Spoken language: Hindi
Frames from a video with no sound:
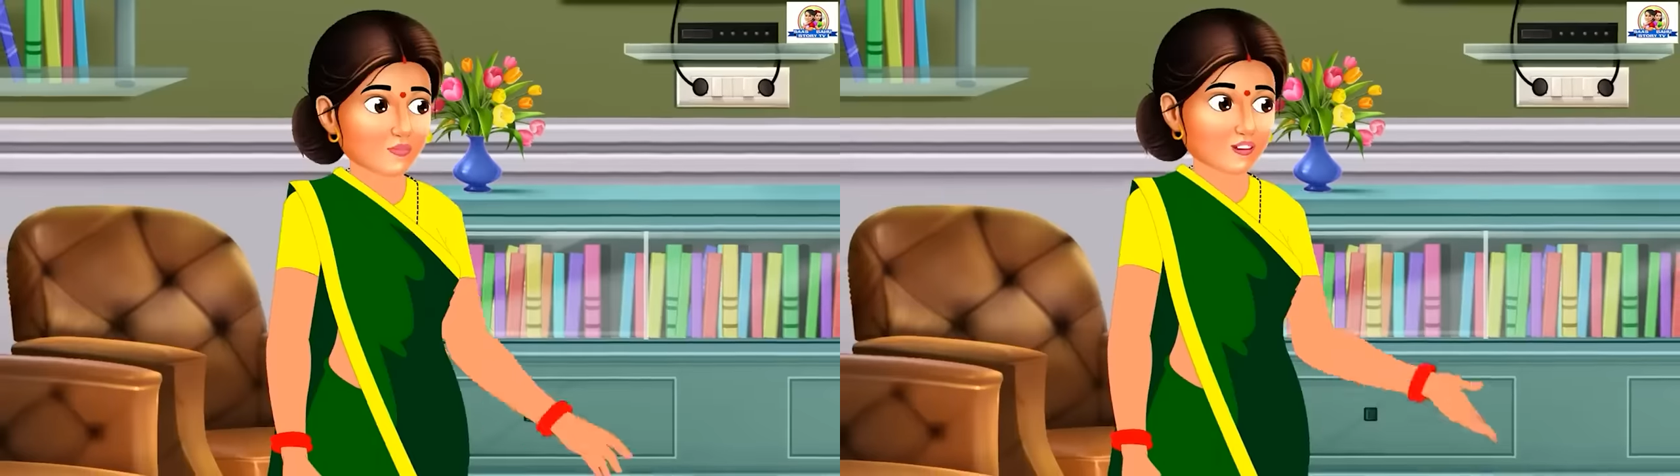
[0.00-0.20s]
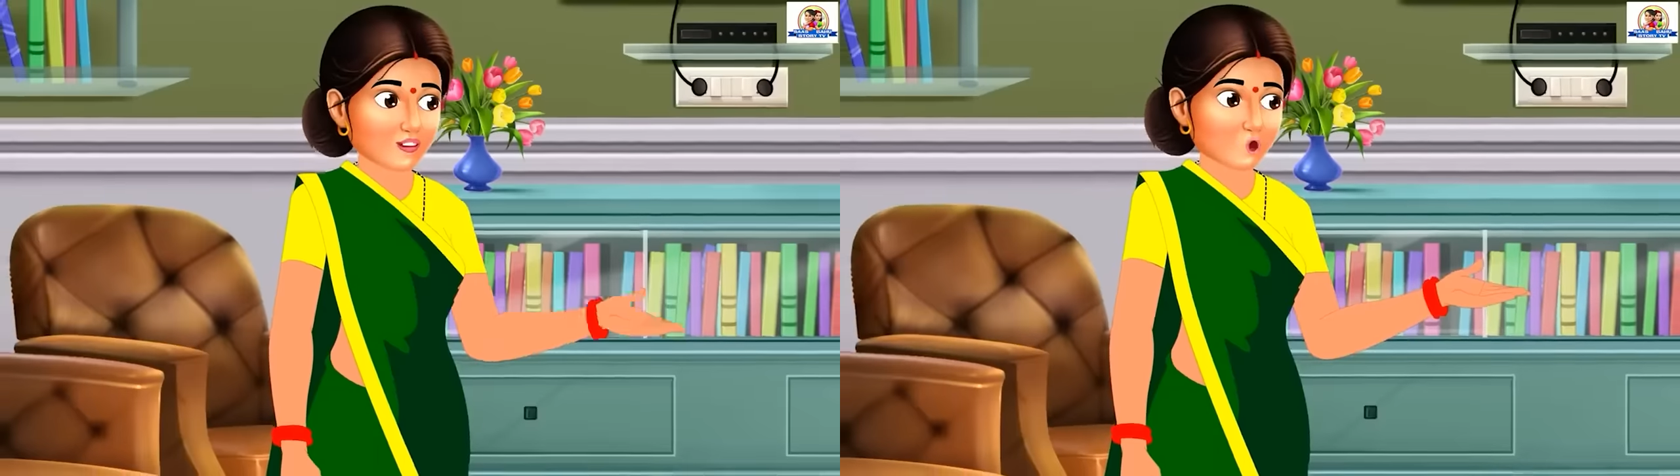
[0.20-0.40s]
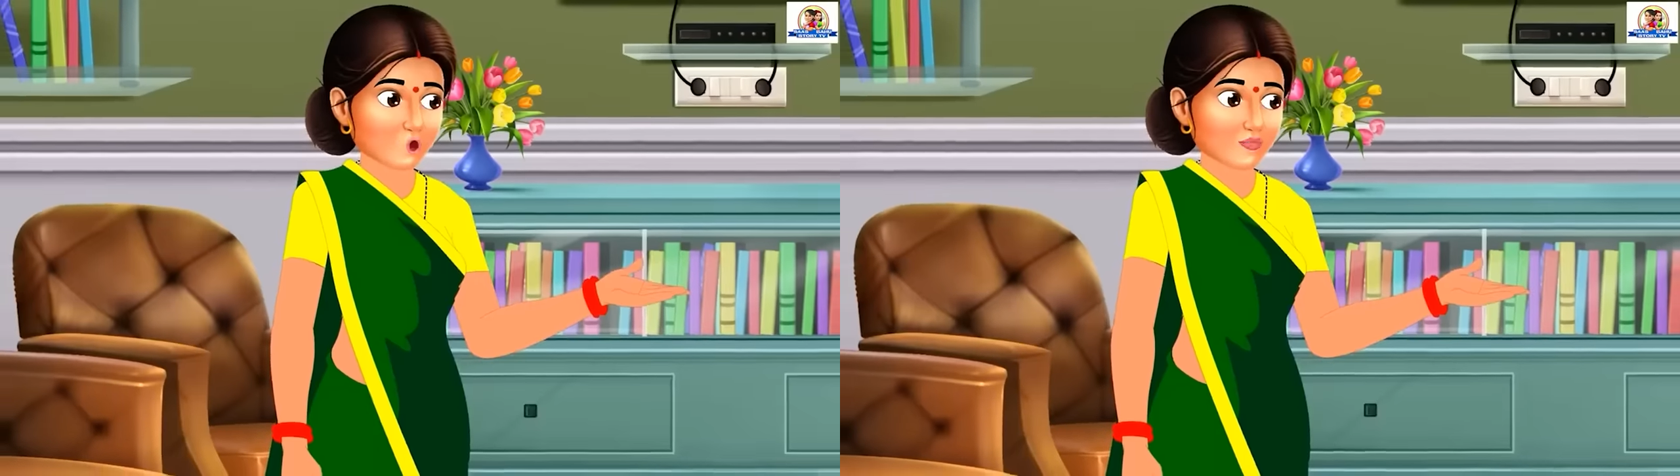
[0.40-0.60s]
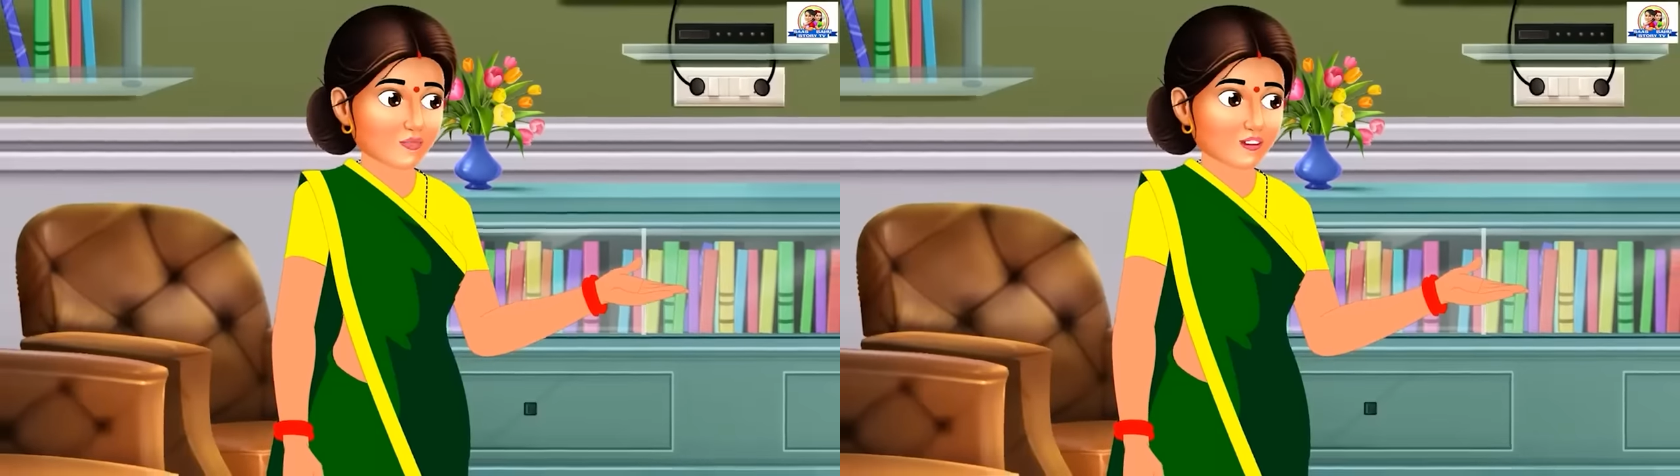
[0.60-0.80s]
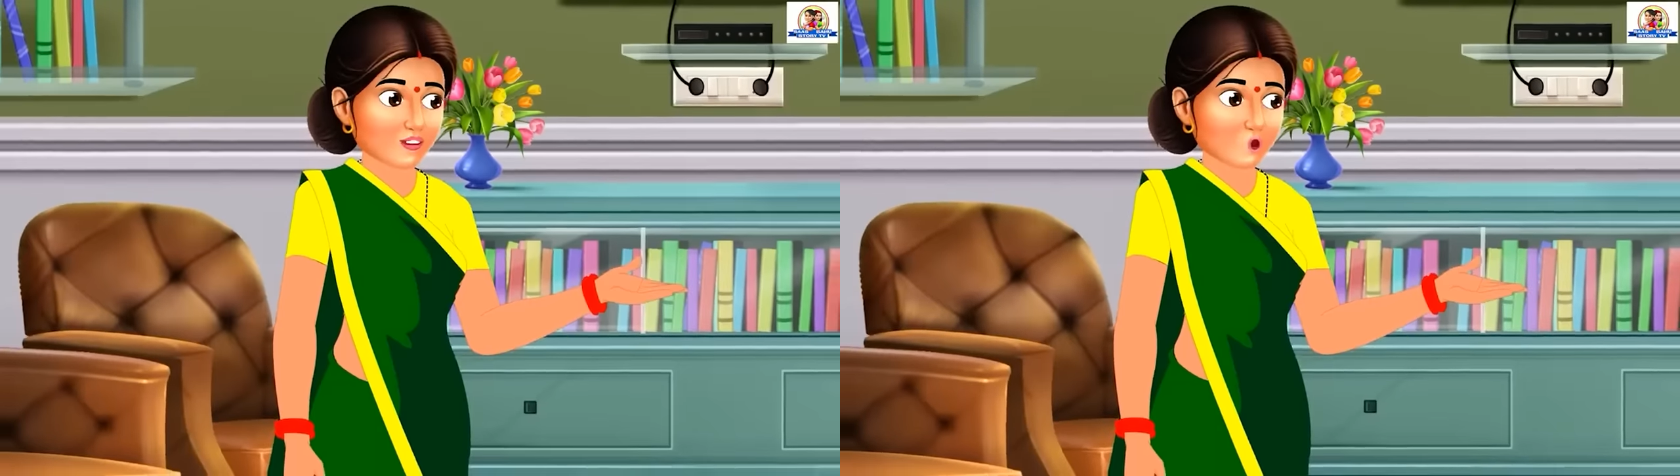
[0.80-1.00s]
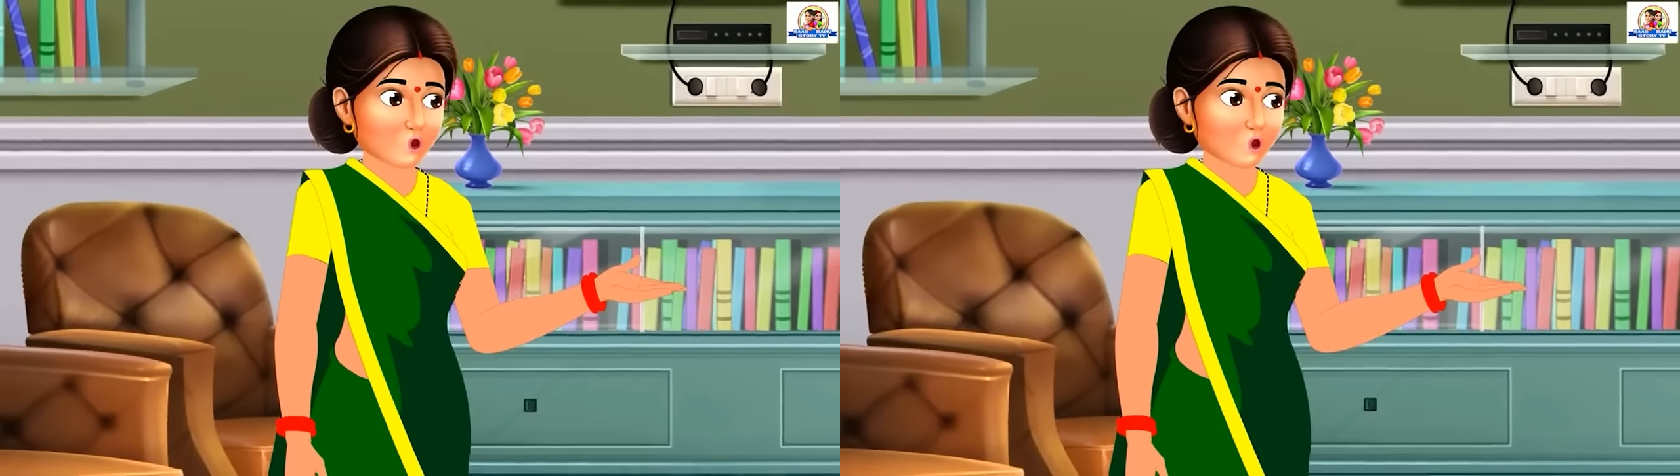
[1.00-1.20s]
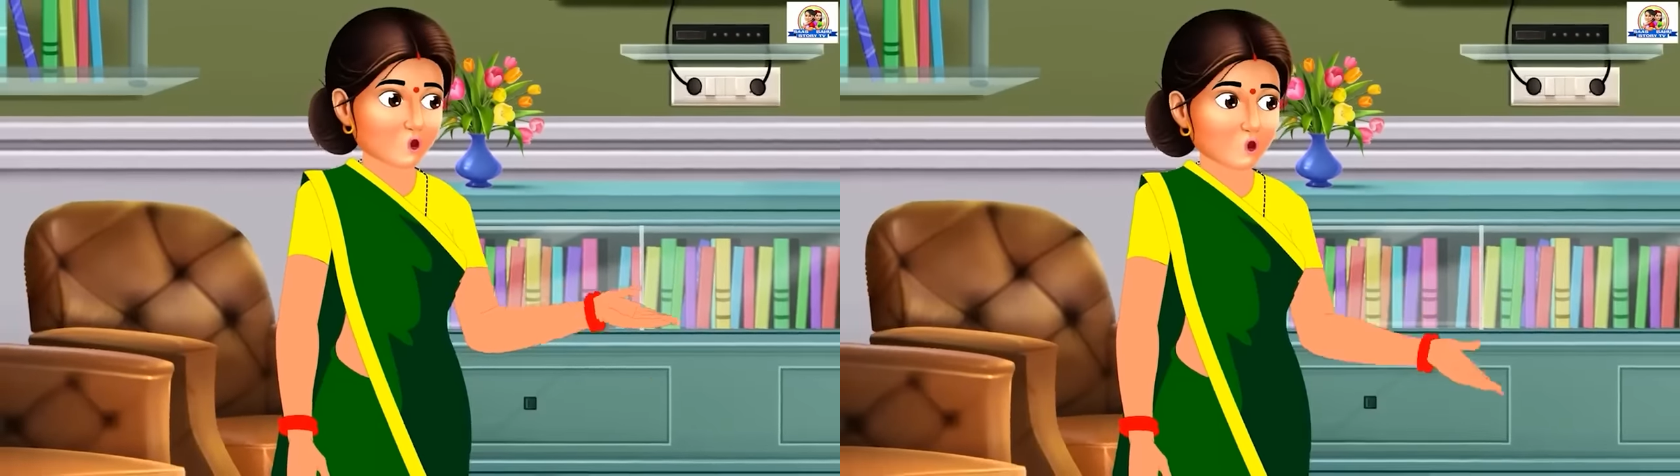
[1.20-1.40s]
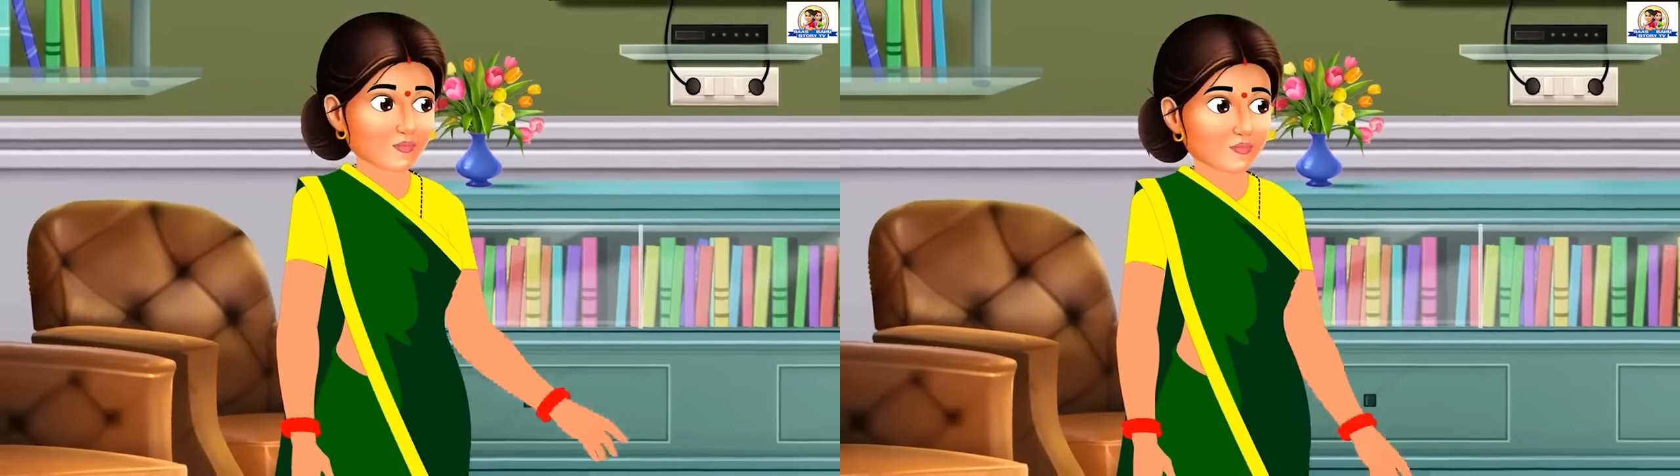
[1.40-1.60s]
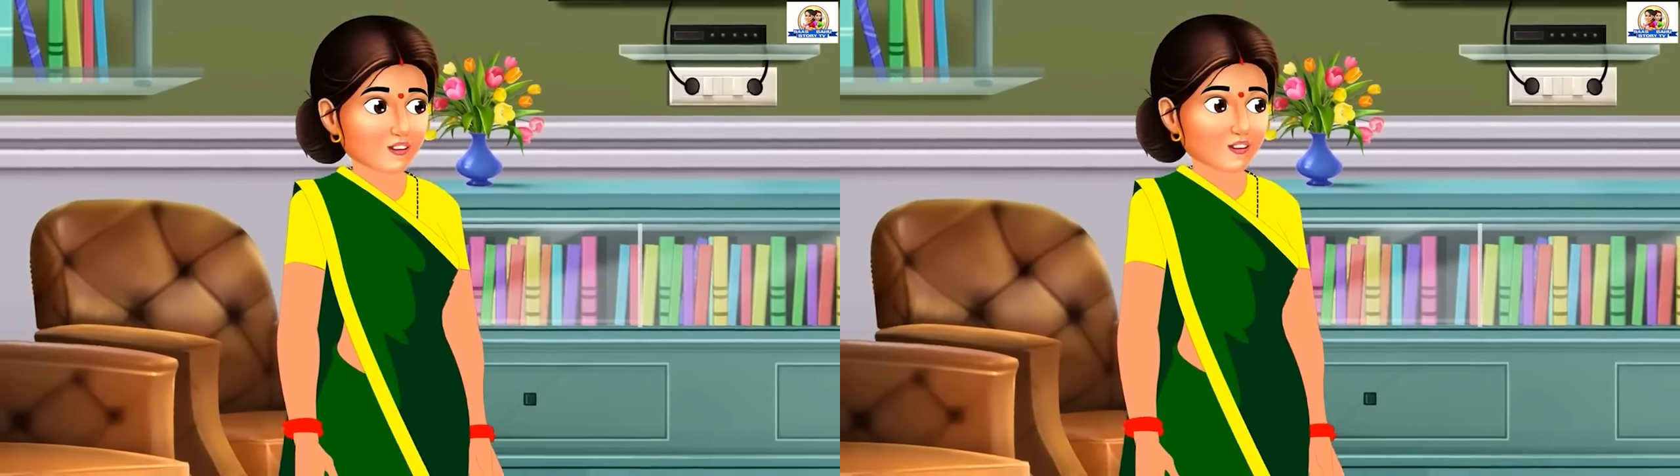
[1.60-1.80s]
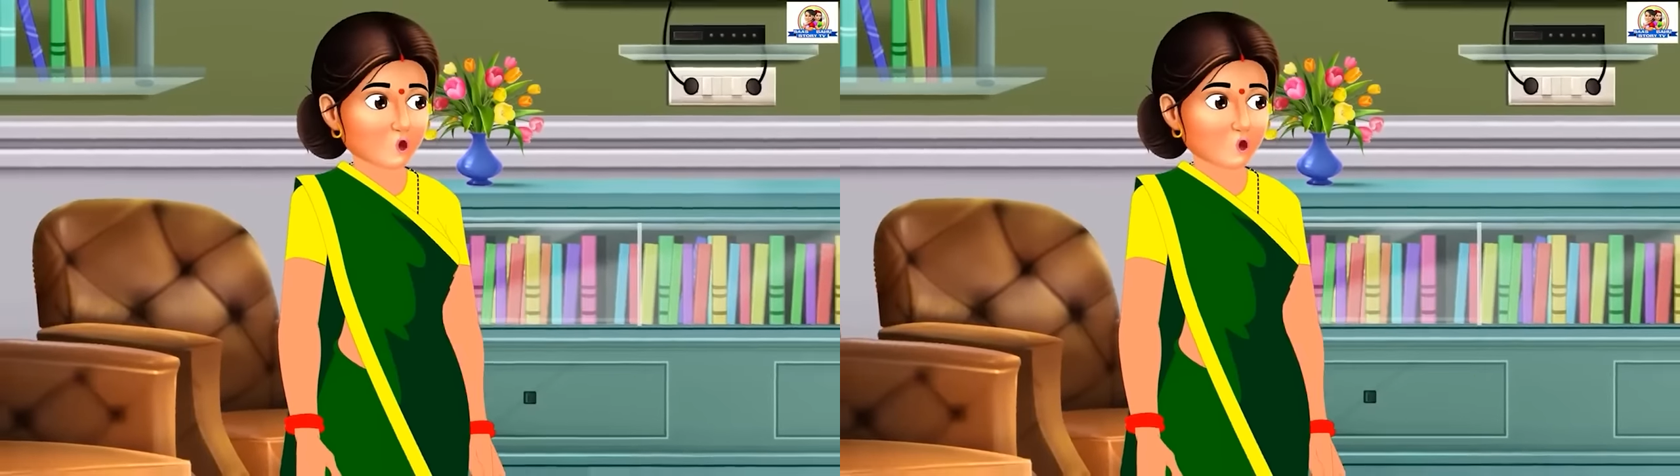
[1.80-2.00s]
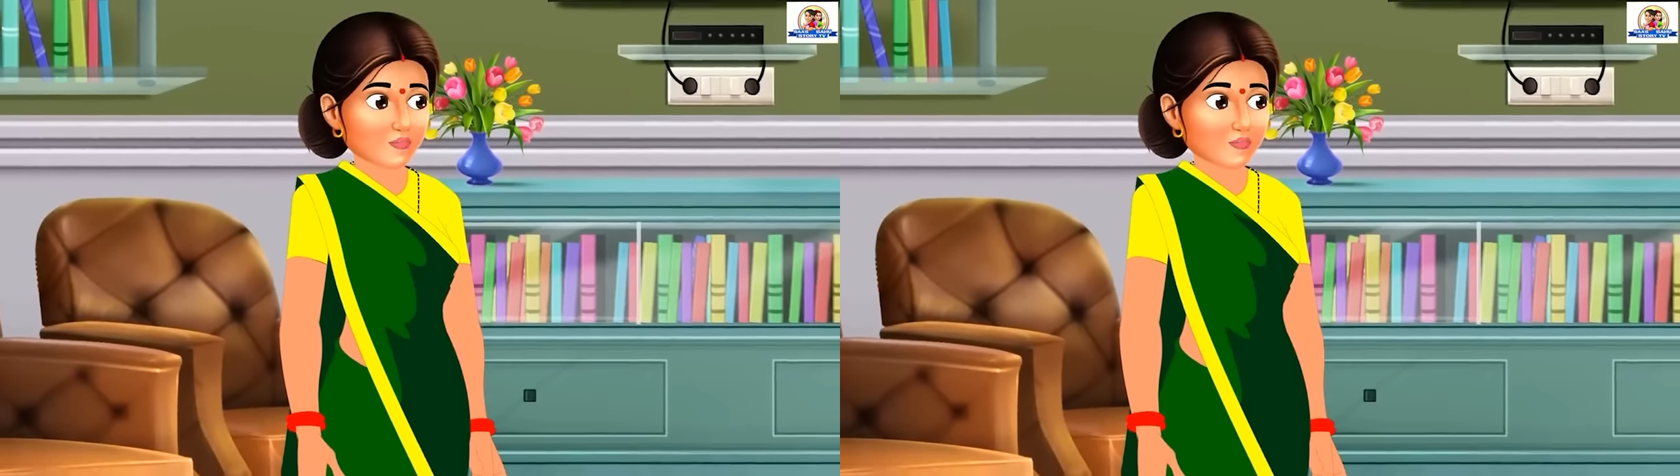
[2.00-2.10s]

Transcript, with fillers: हाँ वो तो है लेकिन